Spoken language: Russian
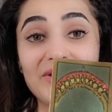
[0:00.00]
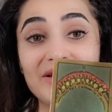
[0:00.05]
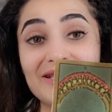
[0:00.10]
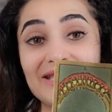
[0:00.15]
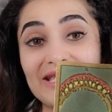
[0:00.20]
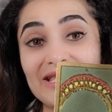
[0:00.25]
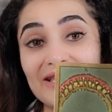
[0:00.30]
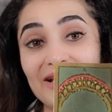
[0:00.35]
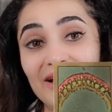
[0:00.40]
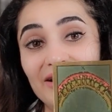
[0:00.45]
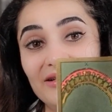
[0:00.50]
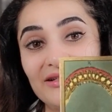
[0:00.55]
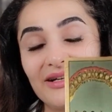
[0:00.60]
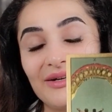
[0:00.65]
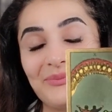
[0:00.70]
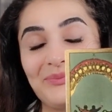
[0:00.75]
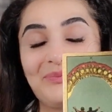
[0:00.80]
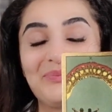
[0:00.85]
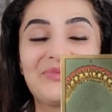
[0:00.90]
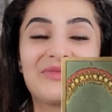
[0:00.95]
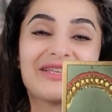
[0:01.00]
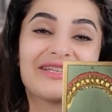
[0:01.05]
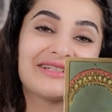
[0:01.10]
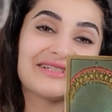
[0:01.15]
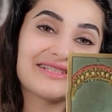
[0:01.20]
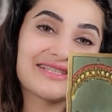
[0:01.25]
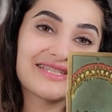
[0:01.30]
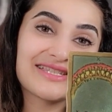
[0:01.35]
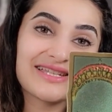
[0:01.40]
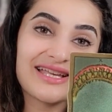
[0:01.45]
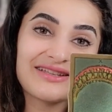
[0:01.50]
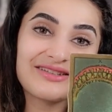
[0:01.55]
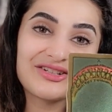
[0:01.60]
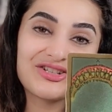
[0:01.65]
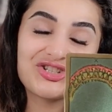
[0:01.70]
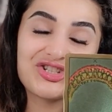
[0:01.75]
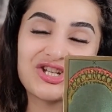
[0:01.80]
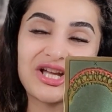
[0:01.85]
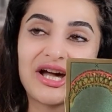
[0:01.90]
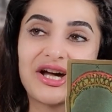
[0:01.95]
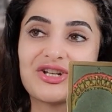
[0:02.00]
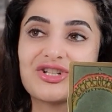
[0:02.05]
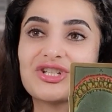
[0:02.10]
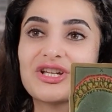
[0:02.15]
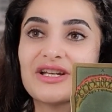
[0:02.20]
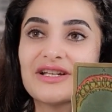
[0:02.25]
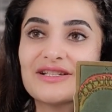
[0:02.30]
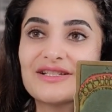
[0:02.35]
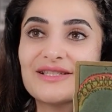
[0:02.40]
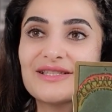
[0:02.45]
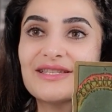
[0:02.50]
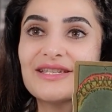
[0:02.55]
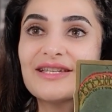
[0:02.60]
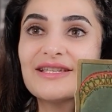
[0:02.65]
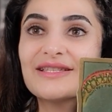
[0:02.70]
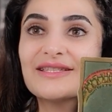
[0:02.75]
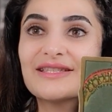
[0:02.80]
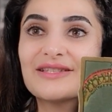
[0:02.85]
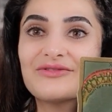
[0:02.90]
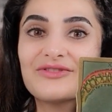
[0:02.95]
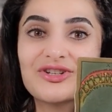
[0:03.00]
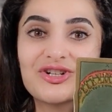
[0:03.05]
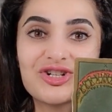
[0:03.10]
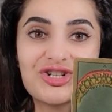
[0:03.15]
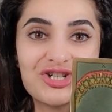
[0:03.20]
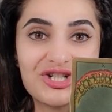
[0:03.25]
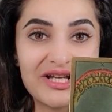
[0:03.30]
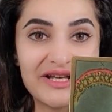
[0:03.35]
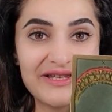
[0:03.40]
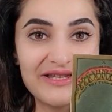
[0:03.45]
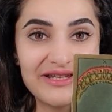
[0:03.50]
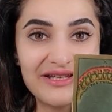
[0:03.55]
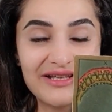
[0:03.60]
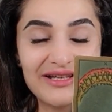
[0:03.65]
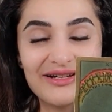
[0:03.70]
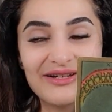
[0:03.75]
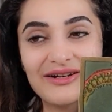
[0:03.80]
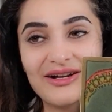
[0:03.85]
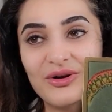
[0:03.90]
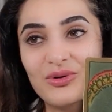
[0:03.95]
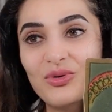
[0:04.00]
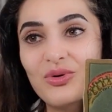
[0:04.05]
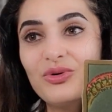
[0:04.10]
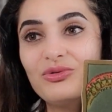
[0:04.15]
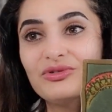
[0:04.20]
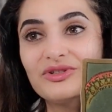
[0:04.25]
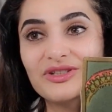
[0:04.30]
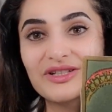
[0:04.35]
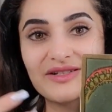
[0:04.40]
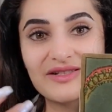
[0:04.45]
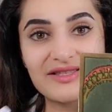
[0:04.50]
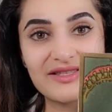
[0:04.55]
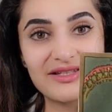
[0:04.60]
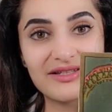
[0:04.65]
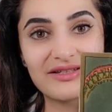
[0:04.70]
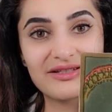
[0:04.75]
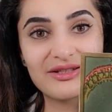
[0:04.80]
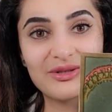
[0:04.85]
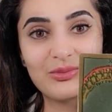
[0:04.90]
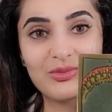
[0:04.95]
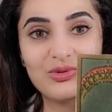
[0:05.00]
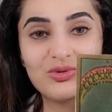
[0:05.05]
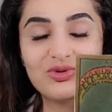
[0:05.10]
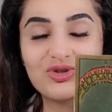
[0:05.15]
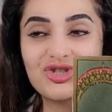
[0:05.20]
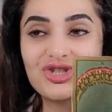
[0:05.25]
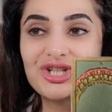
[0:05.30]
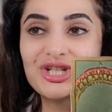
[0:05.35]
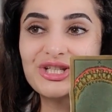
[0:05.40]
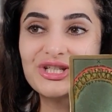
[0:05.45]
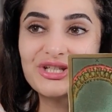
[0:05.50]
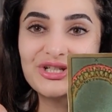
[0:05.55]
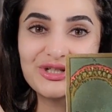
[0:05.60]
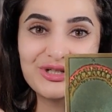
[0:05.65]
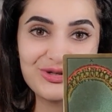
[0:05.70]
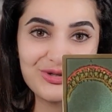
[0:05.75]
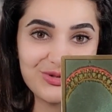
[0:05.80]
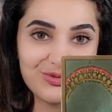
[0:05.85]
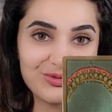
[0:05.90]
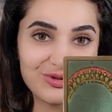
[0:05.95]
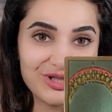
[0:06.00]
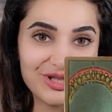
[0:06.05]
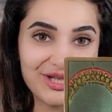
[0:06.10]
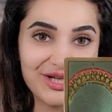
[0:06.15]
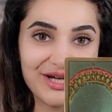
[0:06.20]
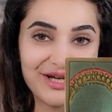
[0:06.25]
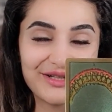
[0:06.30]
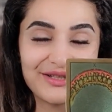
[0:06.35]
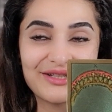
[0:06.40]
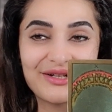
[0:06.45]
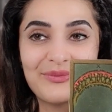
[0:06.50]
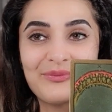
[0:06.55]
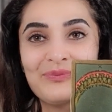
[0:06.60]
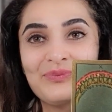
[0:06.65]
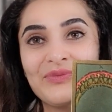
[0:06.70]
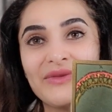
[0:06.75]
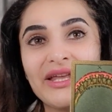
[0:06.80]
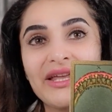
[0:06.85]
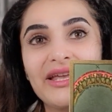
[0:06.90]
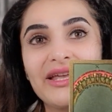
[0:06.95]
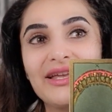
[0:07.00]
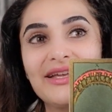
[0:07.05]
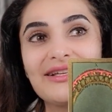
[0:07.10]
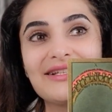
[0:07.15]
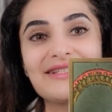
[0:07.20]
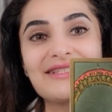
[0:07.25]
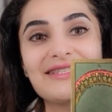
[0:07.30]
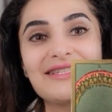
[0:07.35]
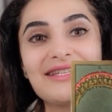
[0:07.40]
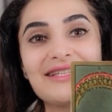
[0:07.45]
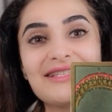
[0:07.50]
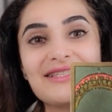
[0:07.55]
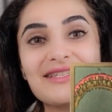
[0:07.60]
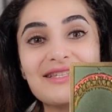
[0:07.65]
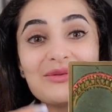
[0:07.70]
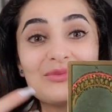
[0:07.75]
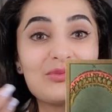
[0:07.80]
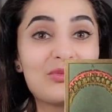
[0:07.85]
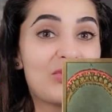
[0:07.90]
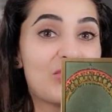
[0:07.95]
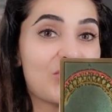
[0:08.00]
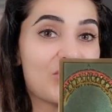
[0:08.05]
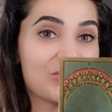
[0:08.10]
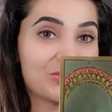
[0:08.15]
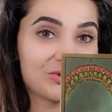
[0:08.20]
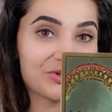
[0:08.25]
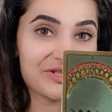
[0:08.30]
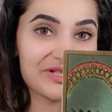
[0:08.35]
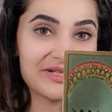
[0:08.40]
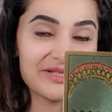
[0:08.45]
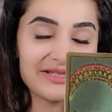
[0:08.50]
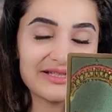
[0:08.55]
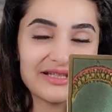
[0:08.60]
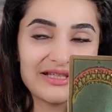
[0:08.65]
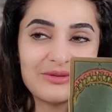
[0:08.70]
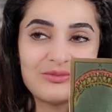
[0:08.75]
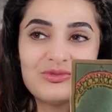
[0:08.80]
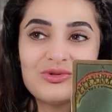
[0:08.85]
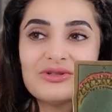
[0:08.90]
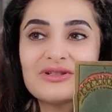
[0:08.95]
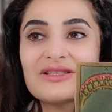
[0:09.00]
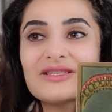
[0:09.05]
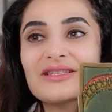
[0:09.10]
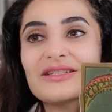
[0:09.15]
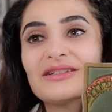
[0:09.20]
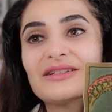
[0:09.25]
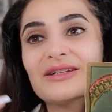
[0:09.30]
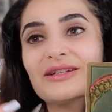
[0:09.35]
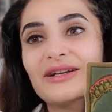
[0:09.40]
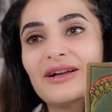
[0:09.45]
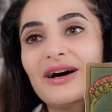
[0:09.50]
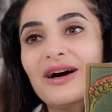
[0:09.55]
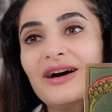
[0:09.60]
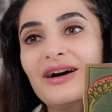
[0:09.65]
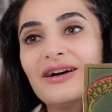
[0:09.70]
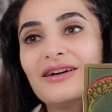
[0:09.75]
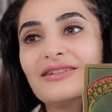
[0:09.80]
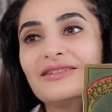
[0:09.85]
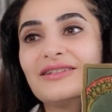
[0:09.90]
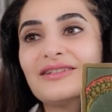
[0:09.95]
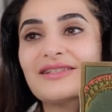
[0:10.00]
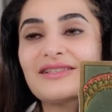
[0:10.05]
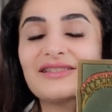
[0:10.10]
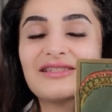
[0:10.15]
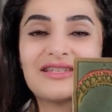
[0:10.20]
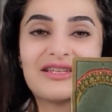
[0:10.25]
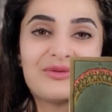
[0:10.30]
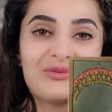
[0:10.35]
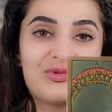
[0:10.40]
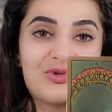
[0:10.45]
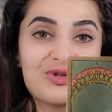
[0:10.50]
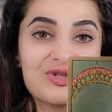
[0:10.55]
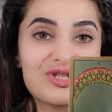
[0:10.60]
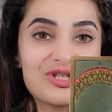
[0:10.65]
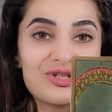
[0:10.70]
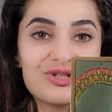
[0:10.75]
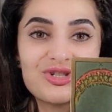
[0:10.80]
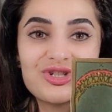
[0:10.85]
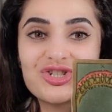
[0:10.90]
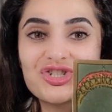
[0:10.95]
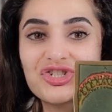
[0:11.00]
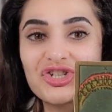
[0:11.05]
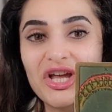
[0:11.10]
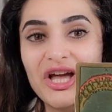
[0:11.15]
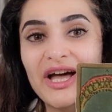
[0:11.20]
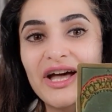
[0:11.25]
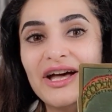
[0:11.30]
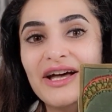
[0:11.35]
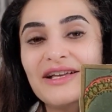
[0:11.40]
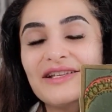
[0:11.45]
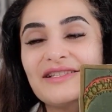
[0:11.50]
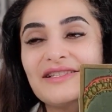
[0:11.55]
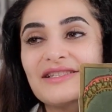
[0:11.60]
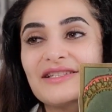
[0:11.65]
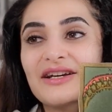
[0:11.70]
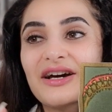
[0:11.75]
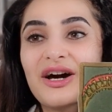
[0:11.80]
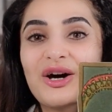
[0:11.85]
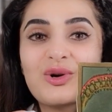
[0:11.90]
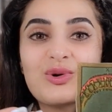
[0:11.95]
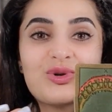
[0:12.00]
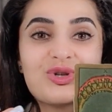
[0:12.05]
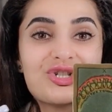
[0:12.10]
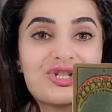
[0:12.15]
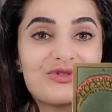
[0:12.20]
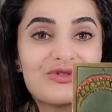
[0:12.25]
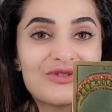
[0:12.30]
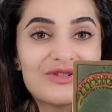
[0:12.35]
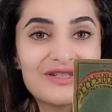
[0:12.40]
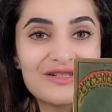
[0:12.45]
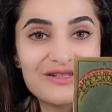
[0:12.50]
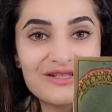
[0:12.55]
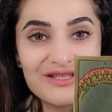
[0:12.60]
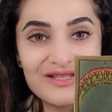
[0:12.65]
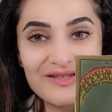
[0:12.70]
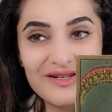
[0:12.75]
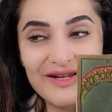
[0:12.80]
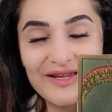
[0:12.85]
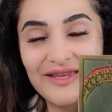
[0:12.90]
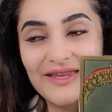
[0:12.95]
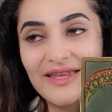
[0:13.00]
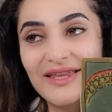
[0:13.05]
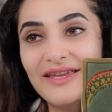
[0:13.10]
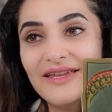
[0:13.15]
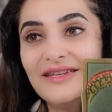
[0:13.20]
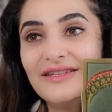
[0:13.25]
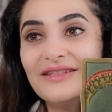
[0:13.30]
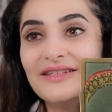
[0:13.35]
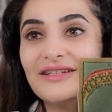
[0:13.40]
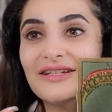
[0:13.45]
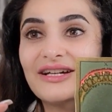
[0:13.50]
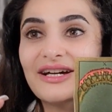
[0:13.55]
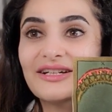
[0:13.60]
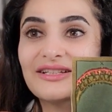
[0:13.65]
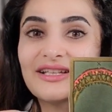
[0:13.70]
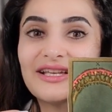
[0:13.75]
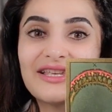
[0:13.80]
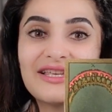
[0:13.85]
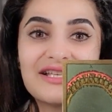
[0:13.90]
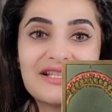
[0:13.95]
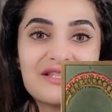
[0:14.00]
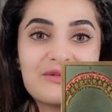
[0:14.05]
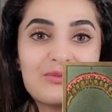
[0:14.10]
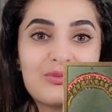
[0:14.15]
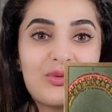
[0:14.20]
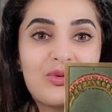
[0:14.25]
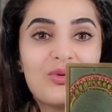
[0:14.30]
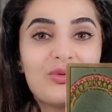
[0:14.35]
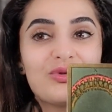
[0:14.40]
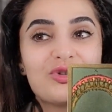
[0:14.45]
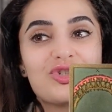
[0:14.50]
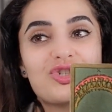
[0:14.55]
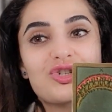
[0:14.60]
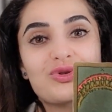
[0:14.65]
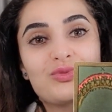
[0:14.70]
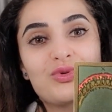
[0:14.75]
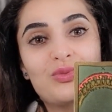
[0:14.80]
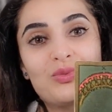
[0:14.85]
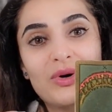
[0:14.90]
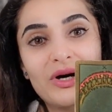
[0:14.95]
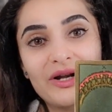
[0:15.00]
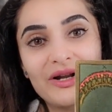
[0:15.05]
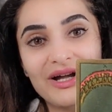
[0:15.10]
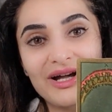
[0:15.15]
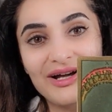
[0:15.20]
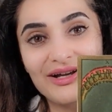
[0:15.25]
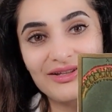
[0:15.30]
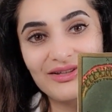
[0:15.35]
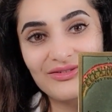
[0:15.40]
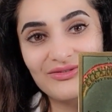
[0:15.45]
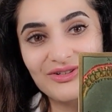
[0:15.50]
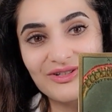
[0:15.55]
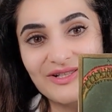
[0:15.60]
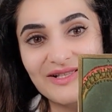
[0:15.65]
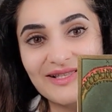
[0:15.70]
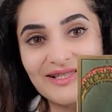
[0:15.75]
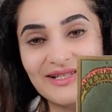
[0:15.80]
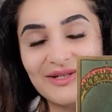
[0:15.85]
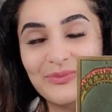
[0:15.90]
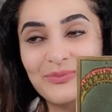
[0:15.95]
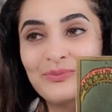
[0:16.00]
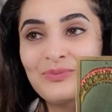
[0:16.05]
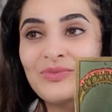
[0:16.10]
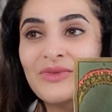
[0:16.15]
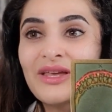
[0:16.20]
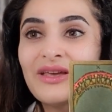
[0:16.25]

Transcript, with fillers: Десятка. Десятка чаш. Здесь завершение какого-то цикла, получение результата – Здесь эмоции, эмоции радости, эмоции счастья, хорошего настроения, когда есть повод чему порадоваться.